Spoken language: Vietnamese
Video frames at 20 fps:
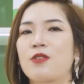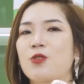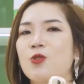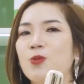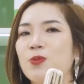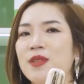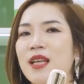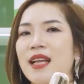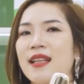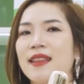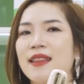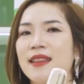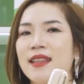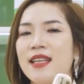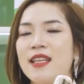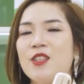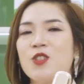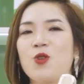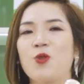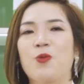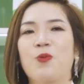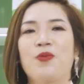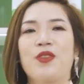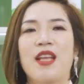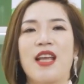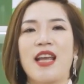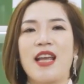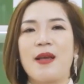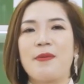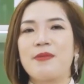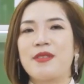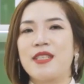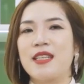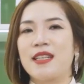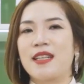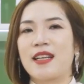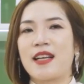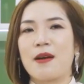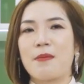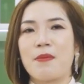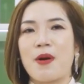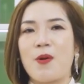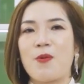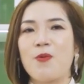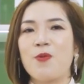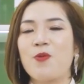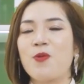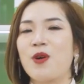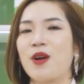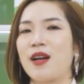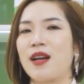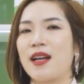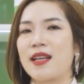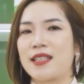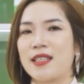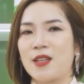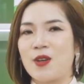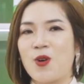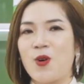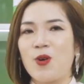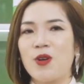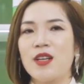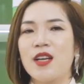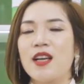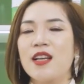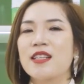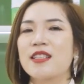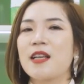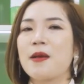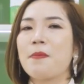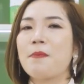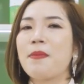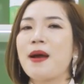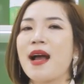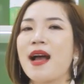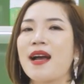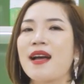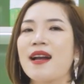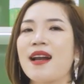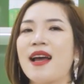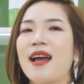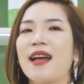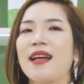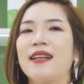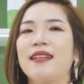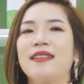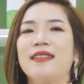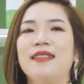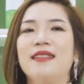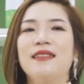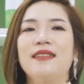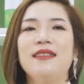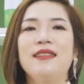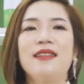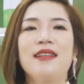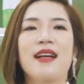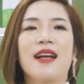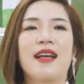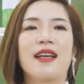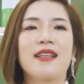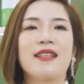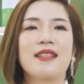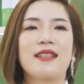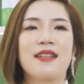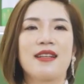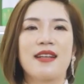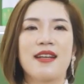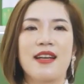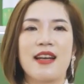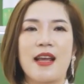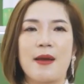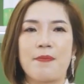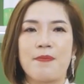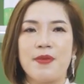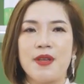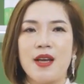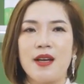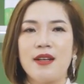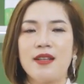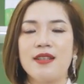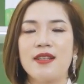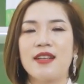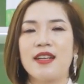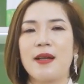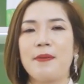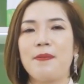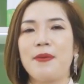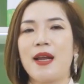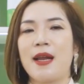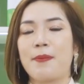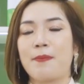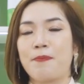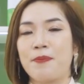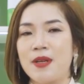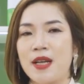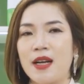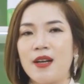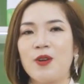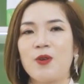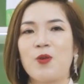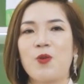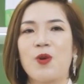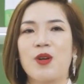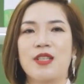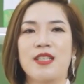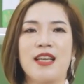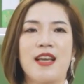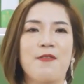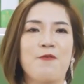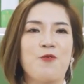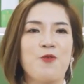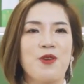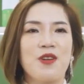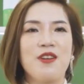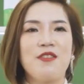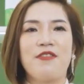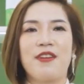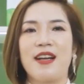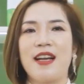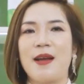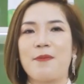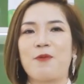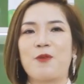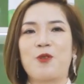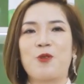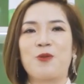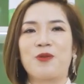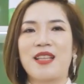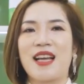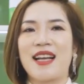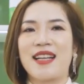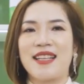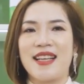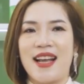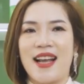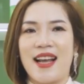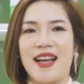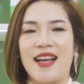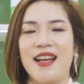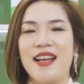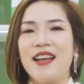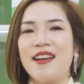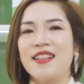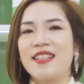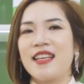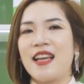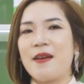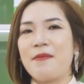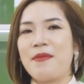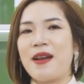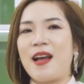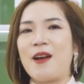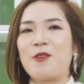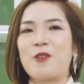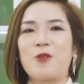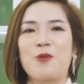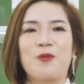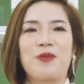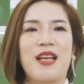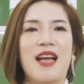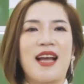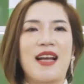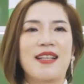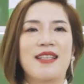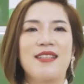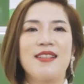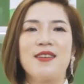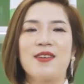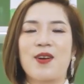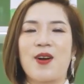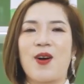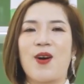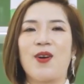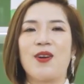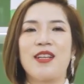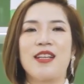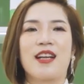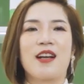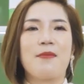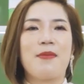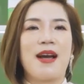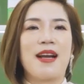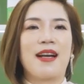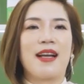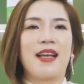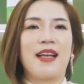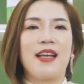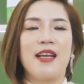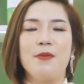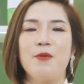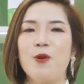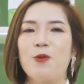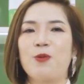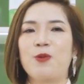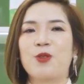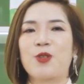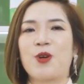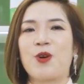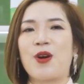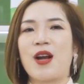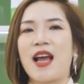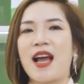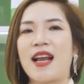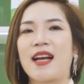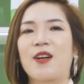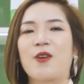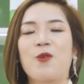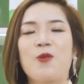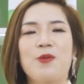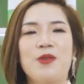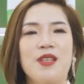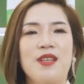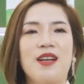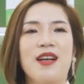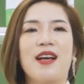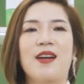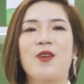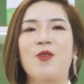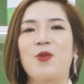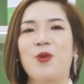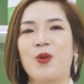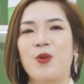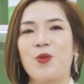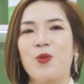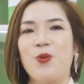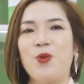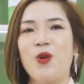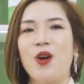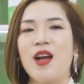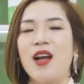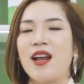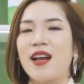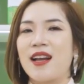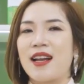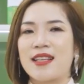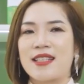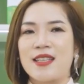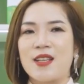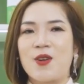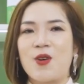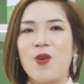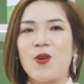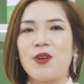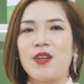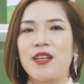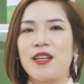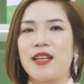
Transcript: chúng ta tin dùng em xịt căng bóng của Lacoste sẽ mang lại những cái đẹp nhất, những nét đẹp nhất của chị em phụ nữ phái đẹp của chúng ta nha. Chị em nào chúng ta chưa có thì các bạn hãy ebook cho Lan cũng như là đội ngũ Lacoste